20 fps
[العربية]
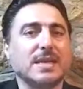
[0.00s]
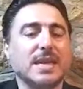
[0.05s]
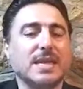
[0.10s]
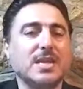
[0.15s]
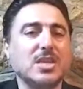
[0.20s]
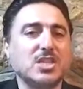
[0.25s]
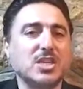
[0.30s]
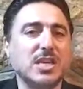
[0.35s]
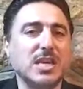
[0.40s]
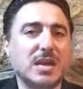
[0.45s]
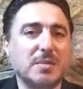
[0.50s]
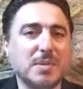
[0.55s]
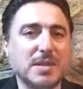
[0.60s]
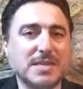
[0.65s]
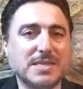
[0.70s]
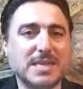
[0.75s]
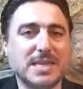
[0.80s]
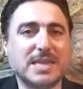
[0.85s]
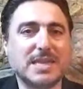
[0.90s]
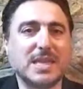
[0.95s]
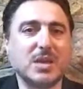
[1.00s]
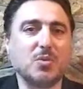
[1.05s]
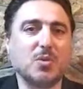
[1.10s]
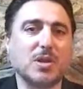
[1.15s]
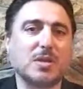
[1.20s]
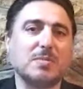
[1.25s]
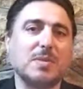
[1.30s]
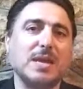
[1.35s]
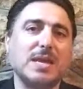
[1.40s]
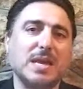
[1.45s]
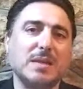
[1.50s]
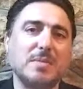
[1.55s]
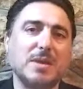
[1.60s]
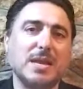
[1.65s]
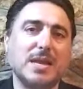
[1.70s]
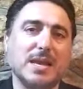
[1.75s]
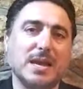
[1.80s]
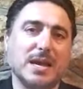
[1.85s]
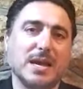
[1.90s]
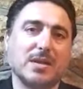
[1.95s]
كان يجينا بين 6 و8
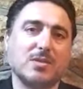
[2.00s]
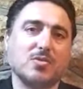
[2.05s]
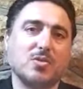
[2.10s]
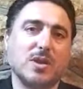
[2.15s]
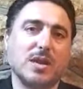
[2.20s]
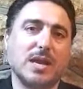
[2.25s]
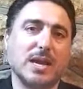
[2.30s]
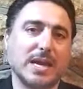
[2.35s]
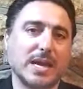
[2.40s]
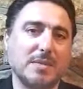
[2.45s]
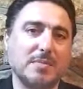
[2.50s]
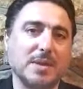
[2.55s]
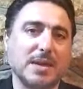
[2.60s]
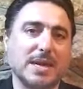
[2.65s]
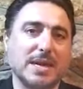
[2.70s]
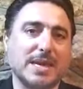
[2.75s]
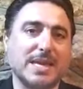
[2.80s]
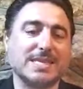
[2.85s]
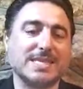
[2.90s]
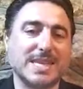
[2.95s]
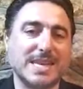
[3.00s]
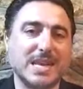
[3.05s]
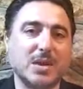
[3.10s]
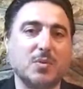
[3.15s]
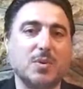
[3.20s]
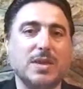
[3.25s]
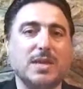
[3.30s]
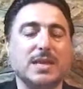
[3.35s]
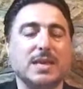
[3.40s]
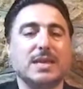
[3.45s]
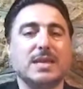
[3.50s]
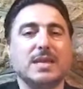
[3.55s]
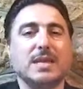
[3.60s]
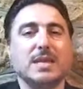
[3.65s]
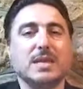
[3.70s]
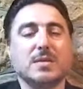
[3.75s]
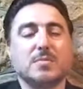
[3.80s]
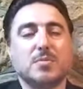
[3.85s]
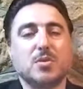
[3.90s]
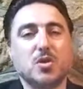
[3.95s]
مليار دولار أمريكي سنويا
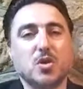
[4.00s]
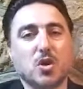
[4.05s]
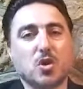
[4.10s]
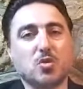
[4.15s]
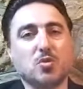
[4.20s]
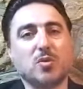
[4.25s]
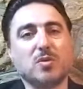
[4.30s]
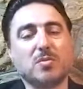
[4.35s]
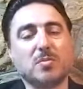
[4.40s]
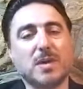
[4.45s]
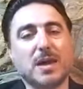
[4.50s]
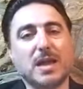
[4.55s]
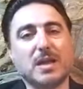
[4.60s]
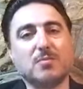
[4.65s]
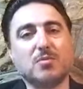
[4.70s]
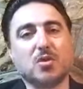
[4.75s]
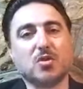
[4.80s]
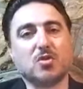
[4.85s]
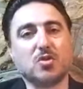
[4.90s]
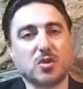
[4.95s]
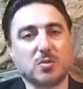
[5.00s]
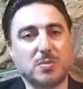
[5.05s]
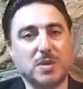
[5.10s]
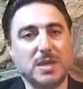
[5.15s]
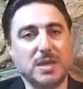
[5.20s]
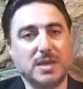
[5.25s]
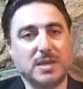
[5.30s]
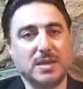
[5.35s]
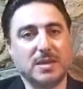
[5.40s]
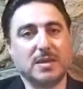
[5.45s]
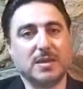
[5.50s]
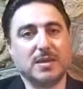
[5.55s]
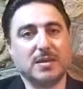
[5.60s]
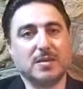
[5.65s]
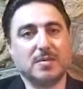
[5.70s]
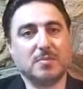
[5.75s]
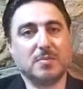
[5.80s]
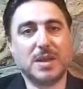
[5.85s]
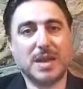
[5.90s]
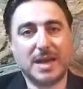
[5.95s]
من أخوتنا المغتربين
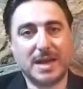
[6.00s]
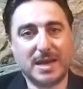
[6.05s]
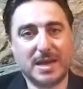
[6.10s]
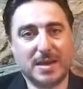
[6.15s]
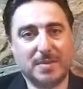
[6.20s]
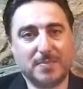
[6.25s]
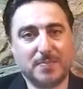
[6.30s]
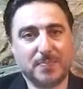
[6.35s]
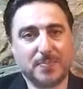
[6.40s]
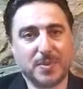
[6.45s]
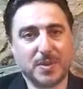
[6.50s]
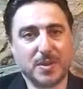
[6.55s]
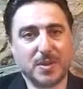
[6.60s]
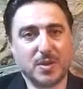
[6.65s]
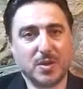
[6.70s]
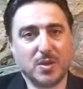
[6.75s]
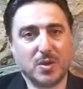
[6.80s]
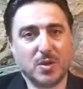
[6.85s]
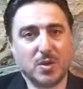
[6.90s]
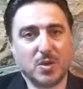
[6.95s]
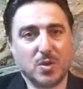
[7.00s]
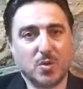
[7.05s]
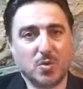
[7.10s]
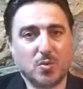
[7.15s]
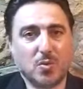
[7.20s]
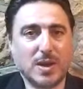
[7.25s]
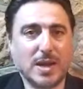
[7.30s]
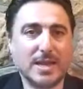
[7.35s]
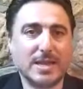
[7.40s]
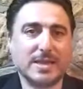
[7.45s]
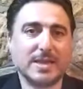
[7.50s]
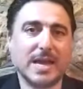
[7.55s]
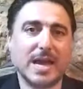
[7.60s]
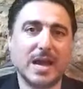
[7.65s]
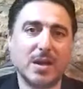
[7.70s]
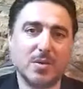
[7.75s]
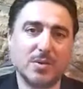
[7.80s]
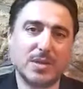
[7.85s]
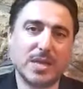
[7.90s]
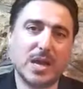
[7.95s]
بالعالم
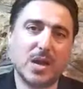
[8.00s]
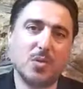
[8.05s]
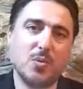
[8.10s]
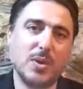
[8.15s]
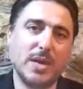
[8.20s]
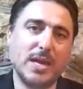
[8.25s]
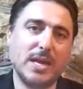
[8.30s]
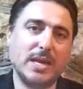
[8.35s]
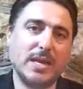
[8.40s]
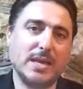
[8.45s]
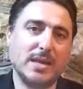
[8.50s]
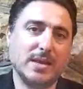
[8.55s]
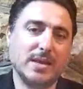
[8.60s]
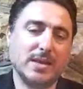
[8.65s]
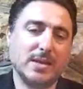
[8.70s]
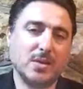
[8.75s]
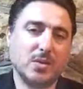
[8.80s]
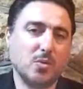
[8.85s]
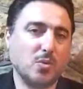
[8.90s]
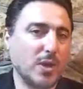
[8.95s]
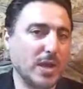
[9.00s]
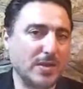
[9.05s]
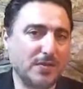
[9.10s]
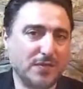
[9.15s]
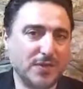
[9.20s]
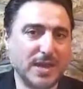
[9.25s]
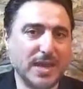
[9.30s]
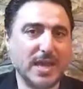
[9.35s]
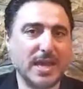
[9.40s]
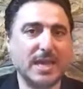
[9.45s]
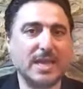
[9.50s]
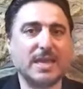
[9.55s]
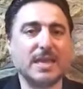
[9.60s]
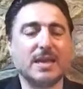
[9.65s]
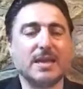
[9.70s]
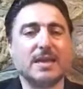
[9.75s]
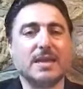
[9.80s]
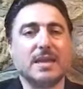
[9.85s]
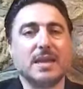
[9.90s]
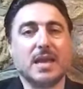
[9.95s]
وهالتحويل وقف
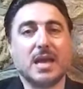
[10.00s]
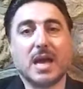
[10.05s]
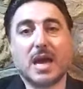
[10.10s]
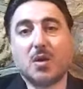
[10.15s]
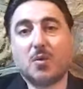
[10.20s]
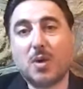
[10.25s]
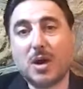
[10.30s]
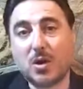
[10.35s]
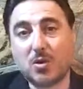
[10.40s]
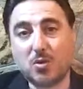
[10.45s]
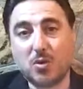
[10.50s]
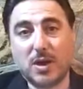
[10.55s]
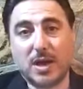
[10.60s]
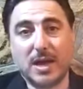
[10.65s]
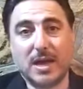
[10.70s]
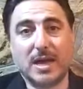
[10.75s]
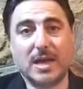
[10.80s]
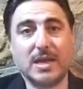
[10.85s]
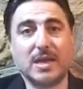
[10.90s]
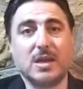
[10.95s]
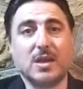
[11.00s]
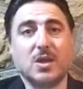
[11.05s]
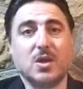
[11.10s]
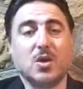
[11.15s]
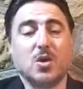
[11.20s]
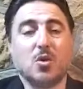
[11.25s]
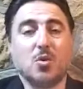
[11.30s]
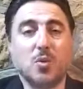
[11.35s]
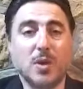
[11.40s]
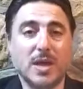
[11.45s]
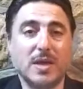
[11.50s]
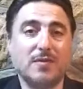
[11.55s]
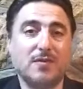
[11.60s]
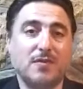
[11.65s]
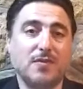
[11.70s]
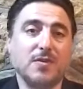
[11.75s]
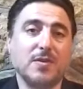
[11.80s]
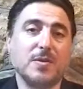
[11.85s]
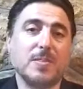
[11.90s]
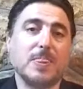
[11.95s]
نهائيا أو على كل حال
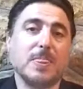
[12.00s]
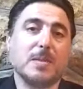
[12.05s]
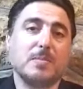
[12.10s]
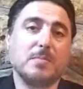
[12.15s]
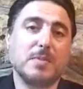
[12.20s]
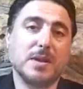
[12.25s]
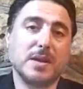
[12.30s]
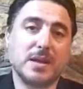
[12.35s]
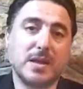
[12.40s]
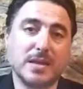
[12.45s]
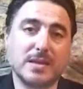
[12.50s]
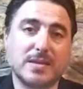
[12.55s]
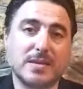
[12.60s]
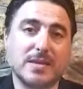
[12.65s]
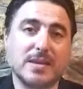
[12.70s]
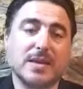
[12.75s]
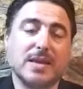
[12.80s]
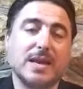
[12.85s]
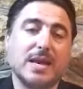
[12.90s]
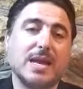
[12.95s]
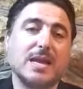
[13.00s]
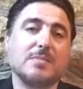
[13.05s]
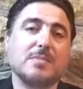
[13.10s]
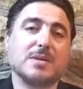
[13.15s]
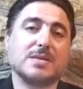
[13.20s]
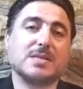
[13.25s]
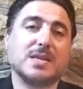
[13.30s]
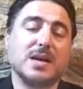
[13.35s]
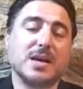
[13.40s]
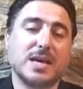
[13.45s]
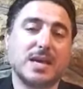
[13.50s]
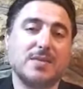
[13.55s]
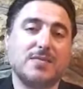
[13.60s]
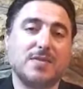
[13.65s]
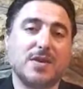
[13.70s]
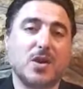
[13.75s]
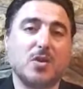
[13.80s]
وقف من خط المصارف